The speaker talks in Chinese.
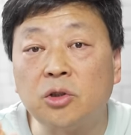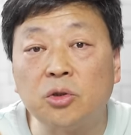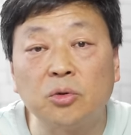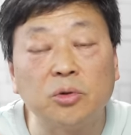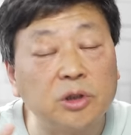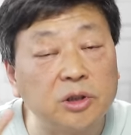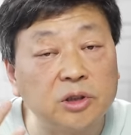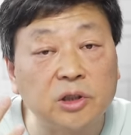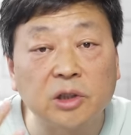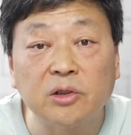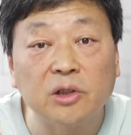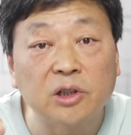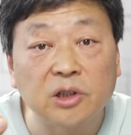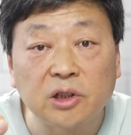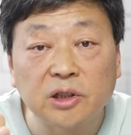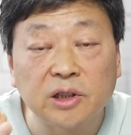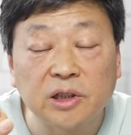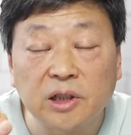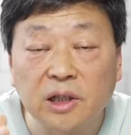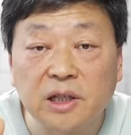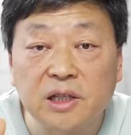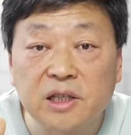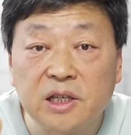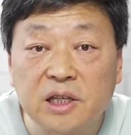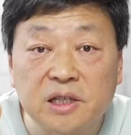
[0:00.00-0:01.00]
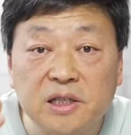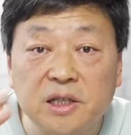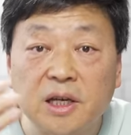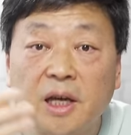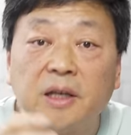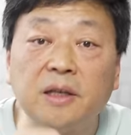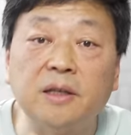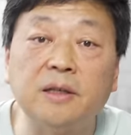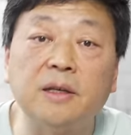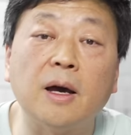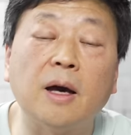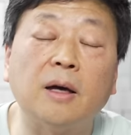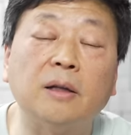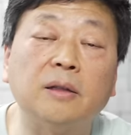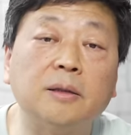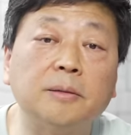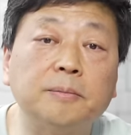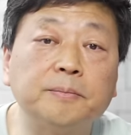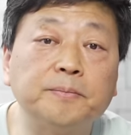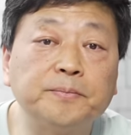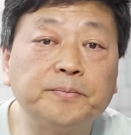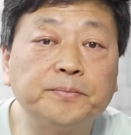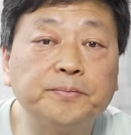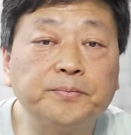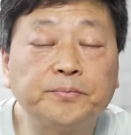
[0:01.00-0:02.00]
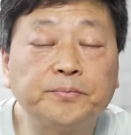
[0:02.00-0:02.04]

就是真的是跟印钱一样的。